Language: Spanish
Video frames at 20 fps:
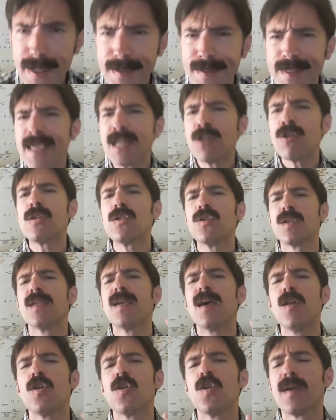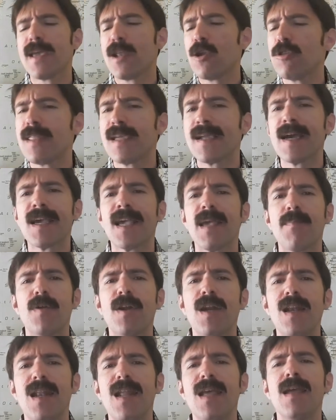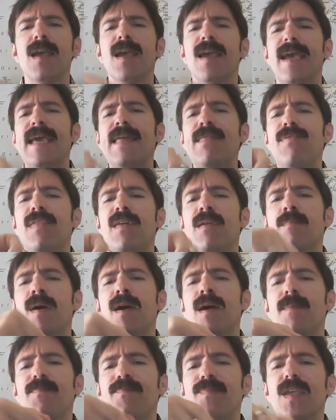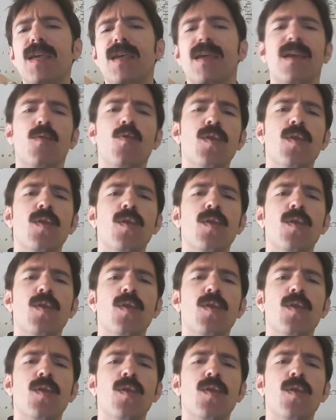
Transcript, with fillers: ¿Quién no ha soñado con que no tengas que ponerle encima eh,